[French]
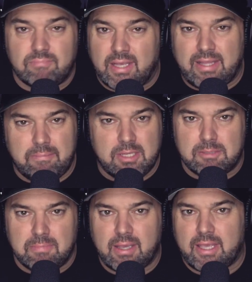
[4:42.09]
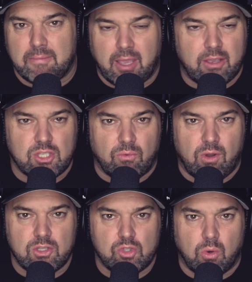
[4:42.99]
établissement qui aimerait
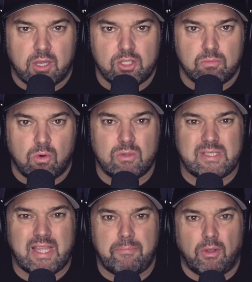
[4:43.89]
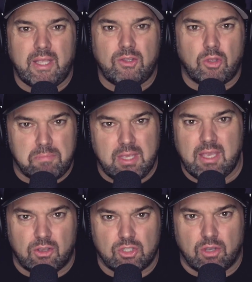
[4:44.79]
recevoir une soirée d'humour, c'est important de
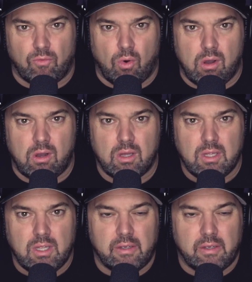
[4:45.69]
bien recevoir